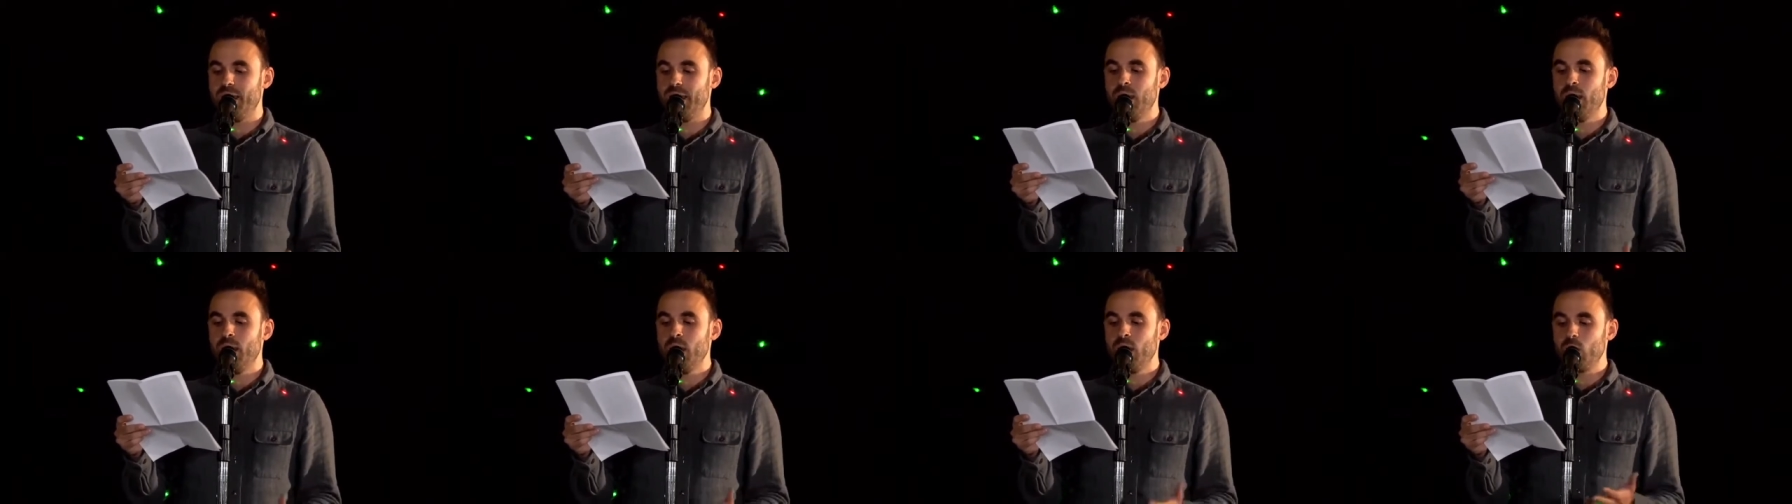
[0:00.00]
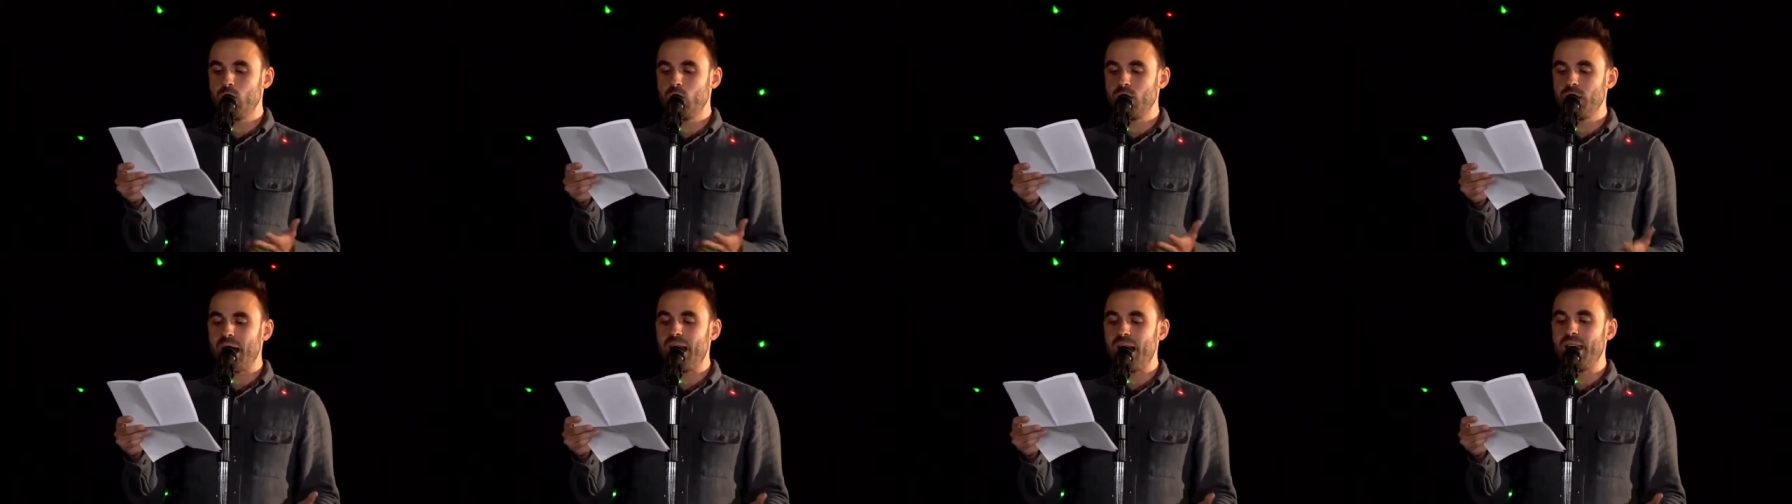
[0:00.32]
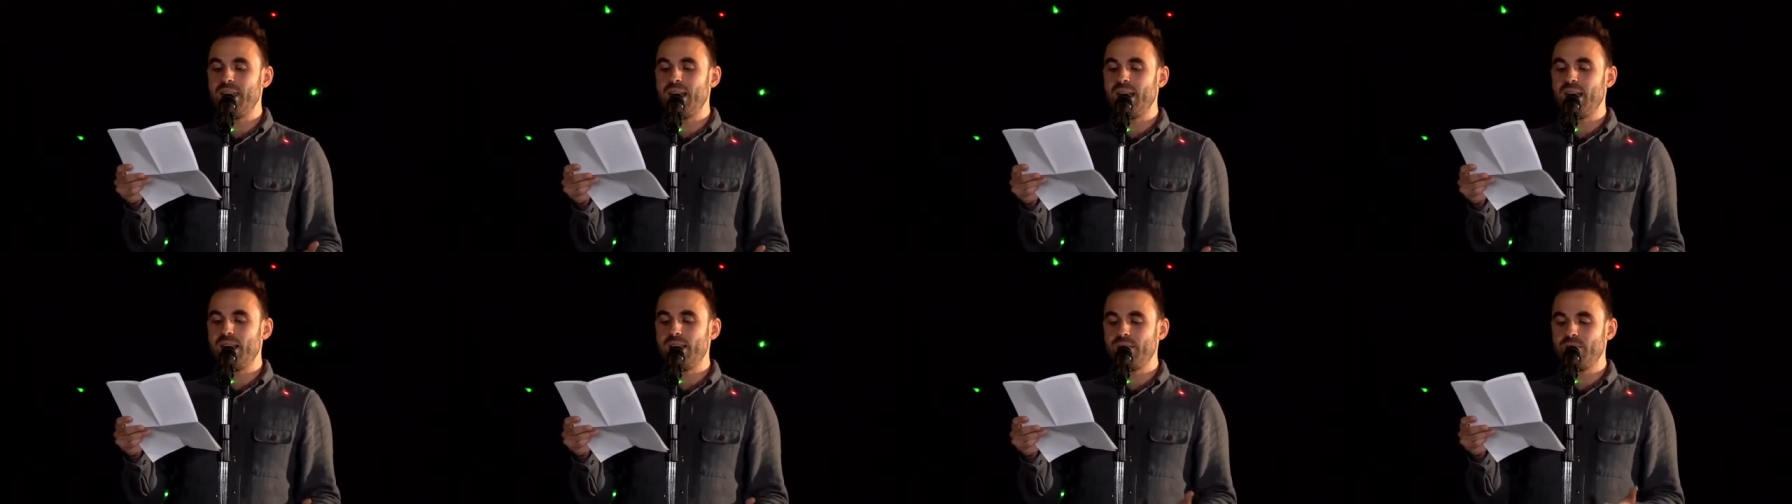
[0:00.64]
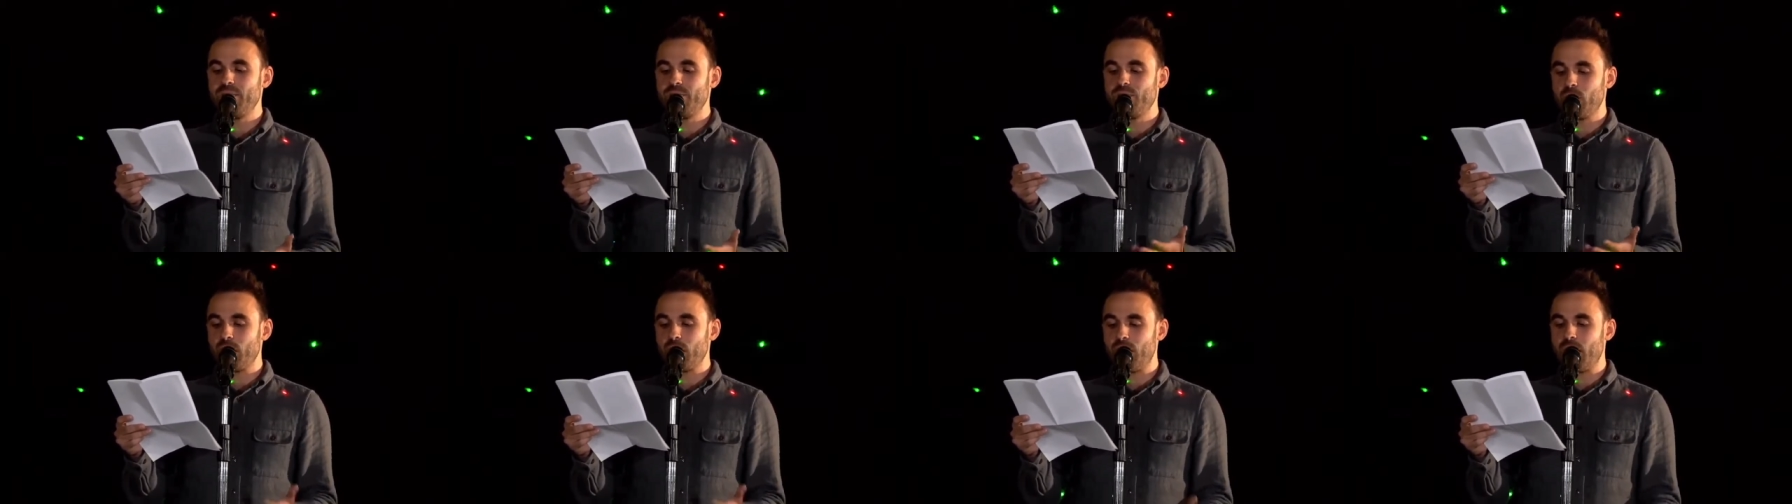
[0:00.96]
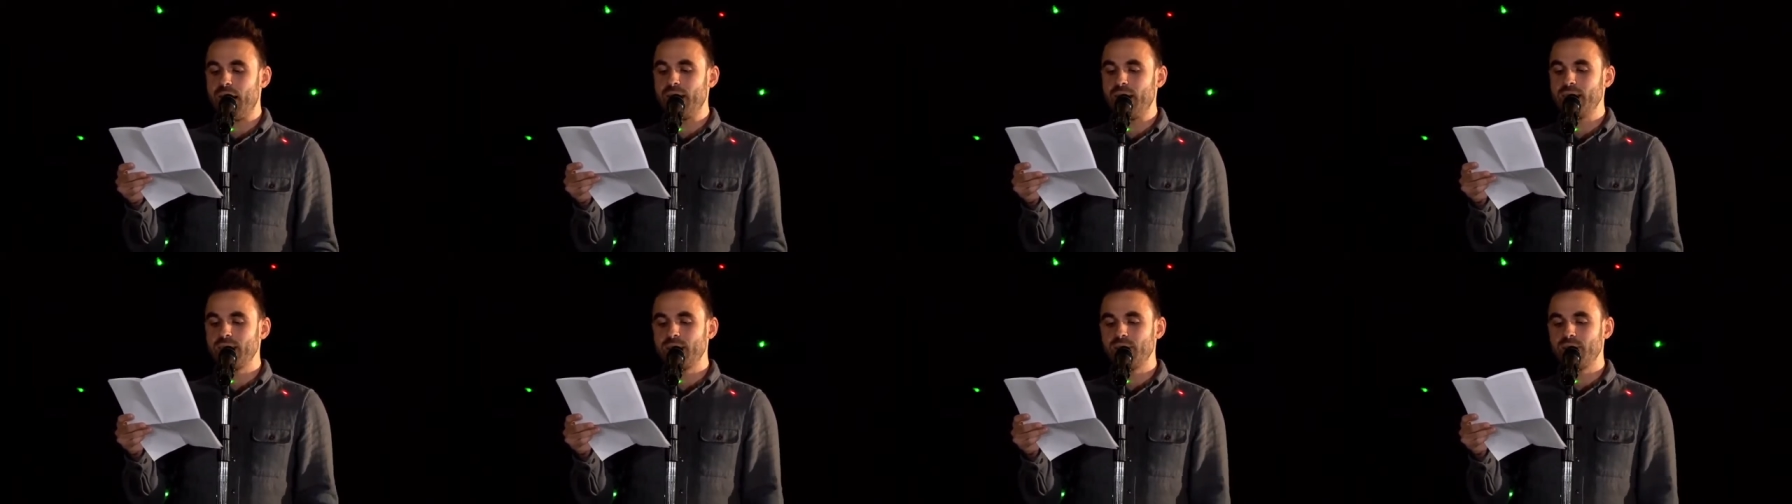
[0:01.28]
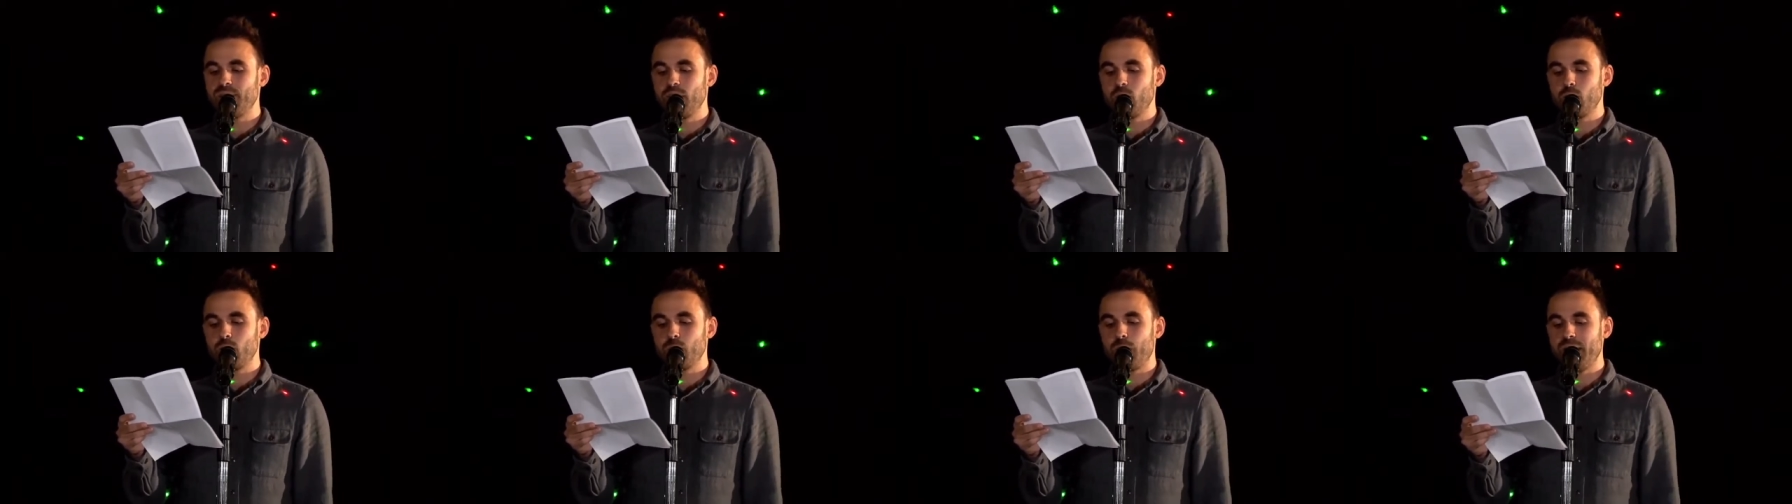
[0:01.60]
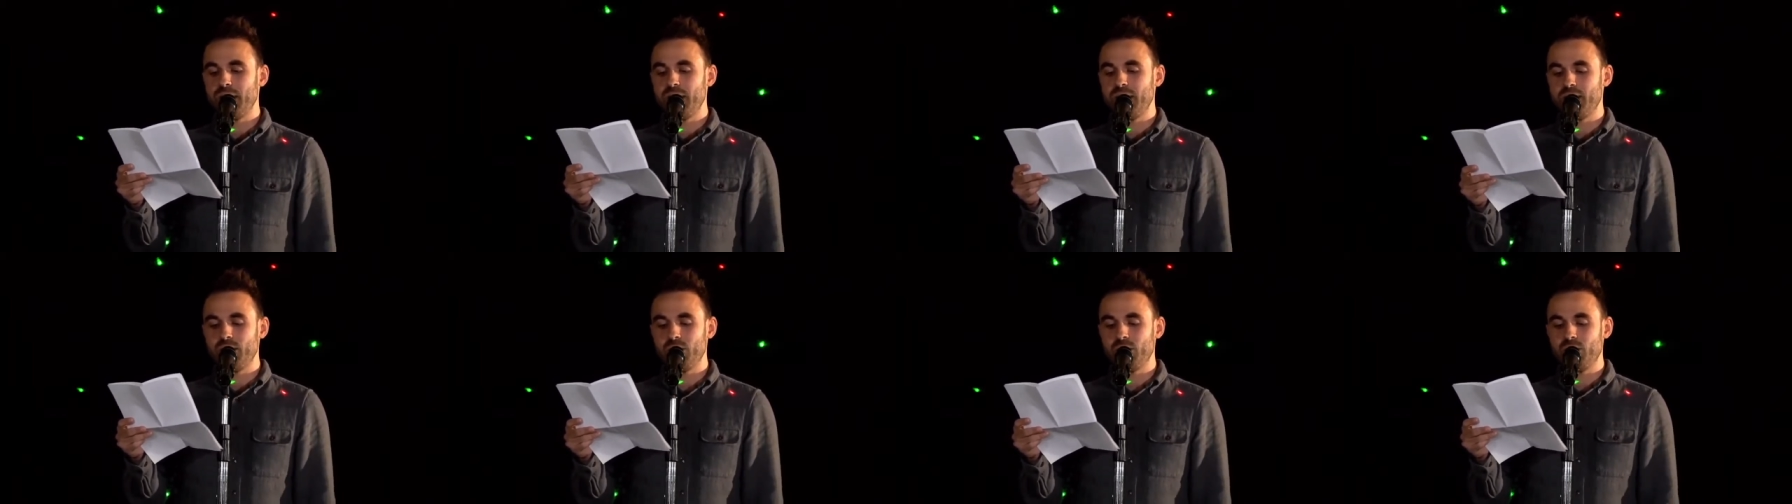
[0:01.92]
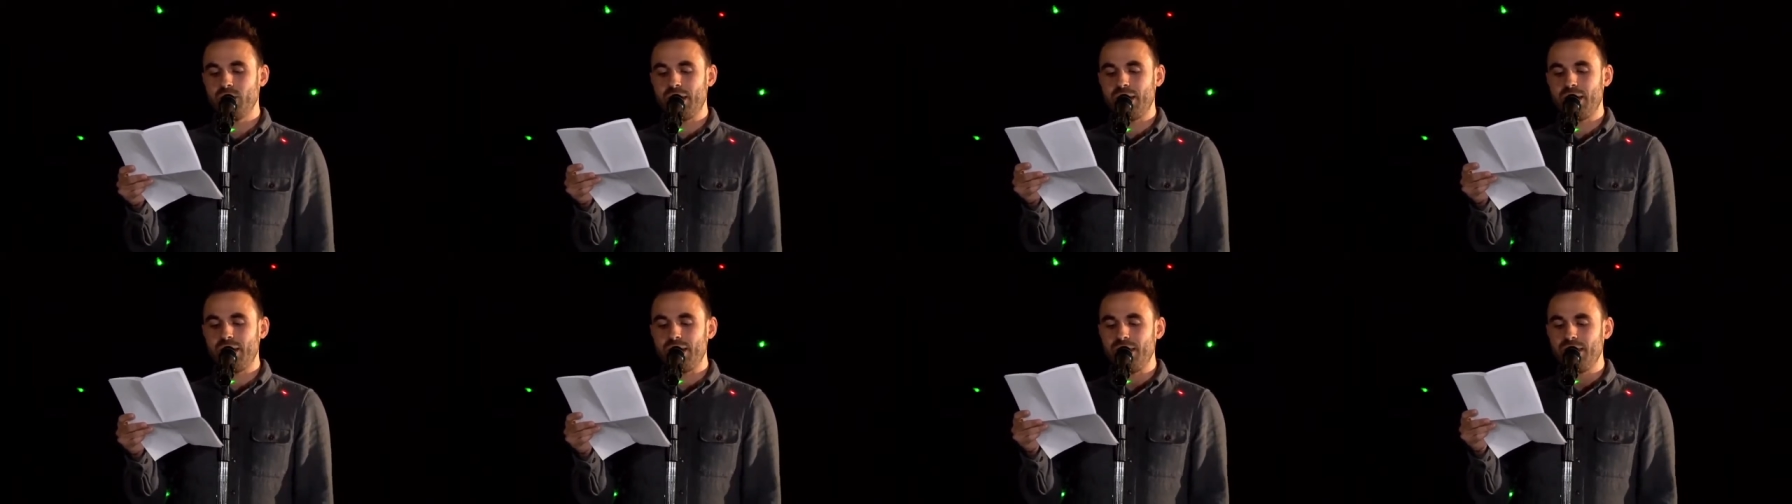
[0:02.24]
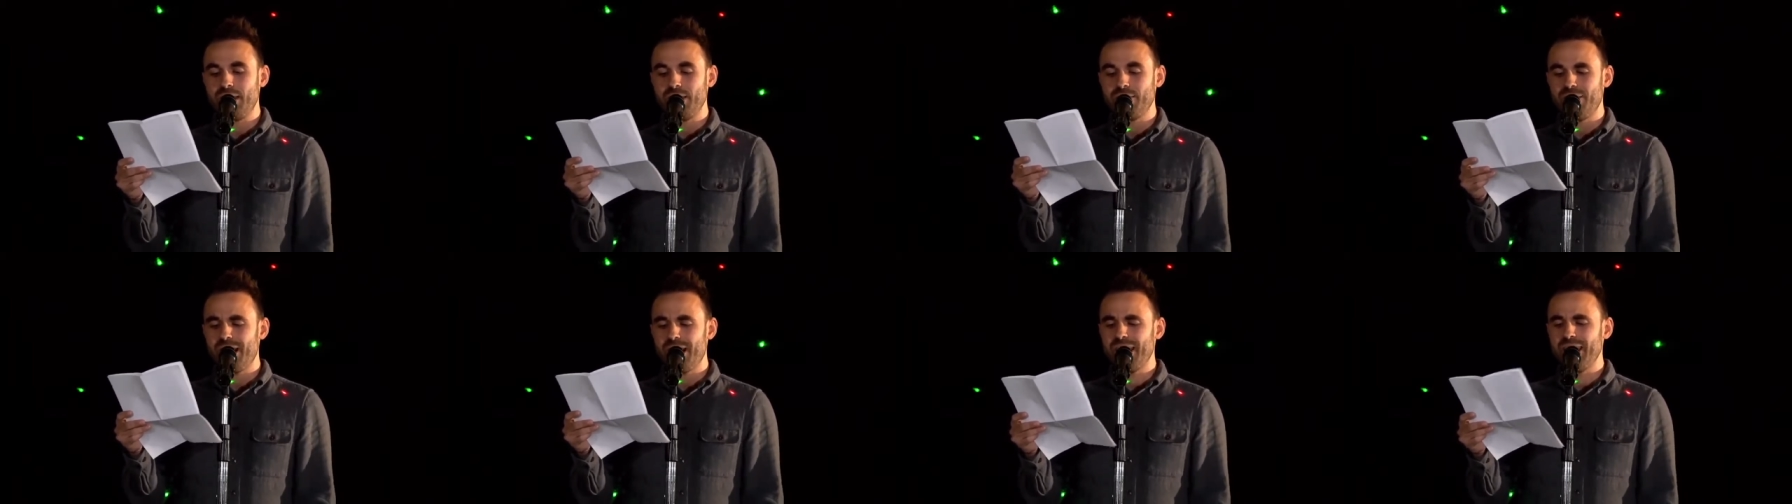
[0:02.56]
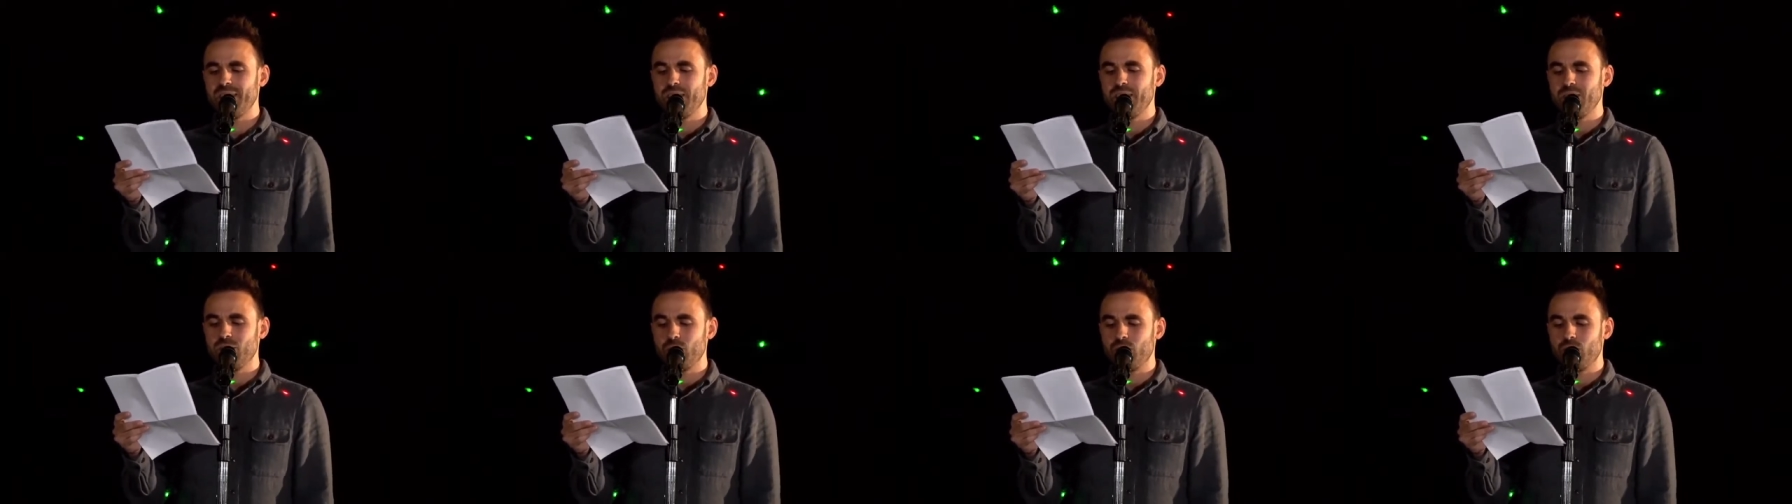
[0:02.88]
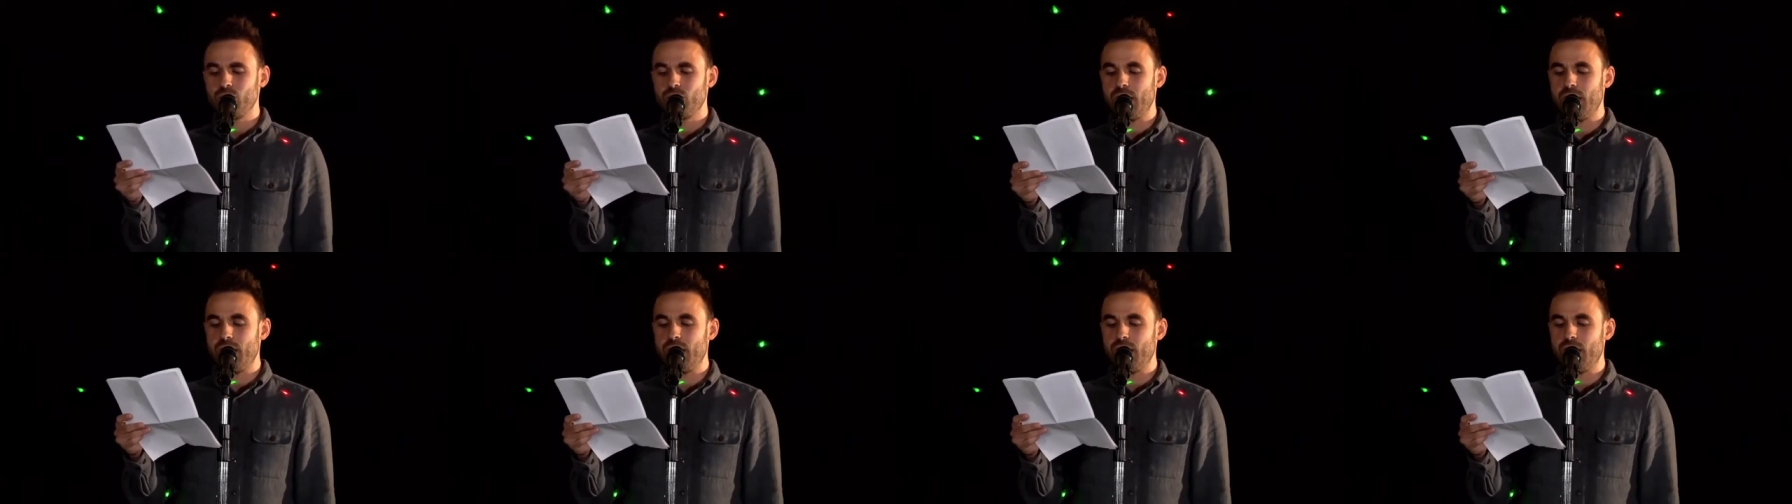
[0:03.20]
durch Einhalten von kleinsten Versprechen und endlich Weichen zu stellen,